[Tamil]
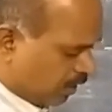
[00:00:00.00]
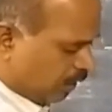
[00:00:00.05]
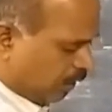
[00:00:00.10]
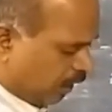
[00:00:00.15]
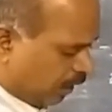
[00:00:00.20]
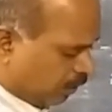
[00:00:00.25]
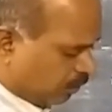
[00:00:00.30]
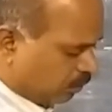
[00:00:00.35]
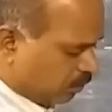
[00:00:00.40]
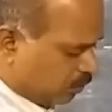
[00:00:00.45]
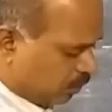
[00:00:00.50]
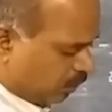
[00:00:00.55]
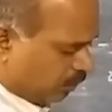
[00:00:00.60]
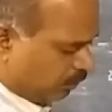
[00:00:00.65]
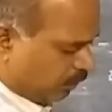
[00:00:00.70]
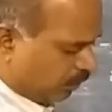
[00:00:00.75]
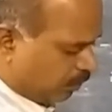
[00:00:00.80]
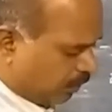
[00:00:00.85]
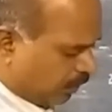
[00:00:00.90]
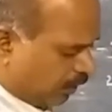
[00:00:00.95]
ஏ இன்வர்ஸோட
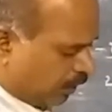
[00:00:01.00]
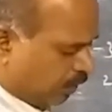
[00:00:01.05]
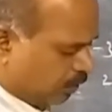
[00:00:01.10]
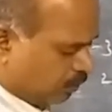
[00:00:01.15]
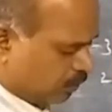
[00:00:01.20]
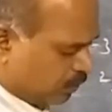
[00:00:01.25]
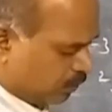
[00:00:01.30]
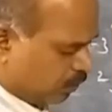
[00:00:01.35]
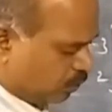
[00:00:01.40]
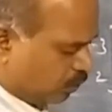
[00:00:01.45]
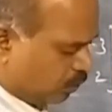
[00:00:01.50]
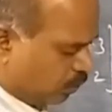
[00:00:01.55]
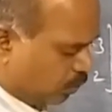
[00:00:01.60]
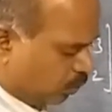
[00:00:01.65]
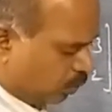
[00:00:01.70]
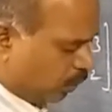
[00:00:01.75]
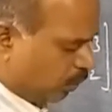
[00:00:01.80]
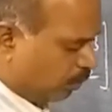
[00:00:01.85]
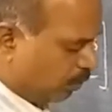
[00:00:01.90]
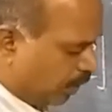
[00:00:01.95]
ஃபார்முலா ஏ இன்வர்ஸ் ஈக்குவல் டு
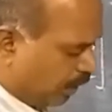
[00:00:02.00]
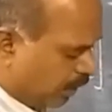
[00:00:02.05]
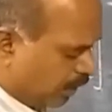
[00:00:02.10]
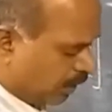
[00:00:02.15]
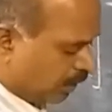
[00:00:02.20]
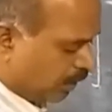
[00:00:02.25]
ஒன் பை